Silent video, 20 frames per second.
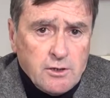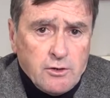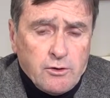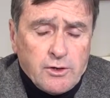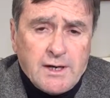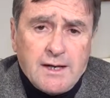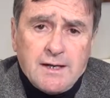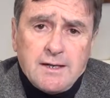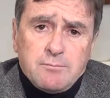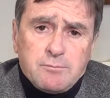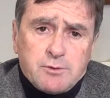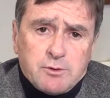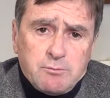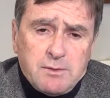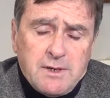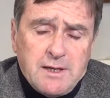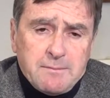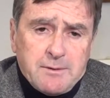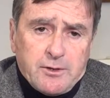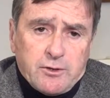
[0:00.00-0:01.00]
Ora il
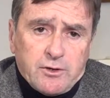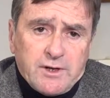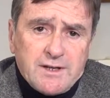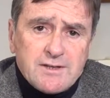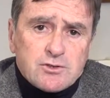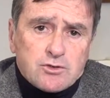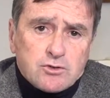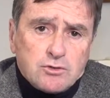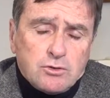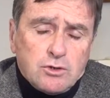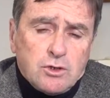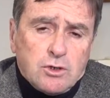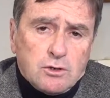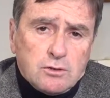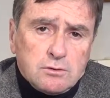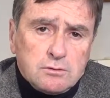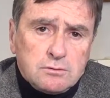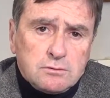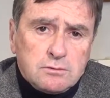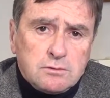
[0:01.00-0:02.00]
problema non, è solo,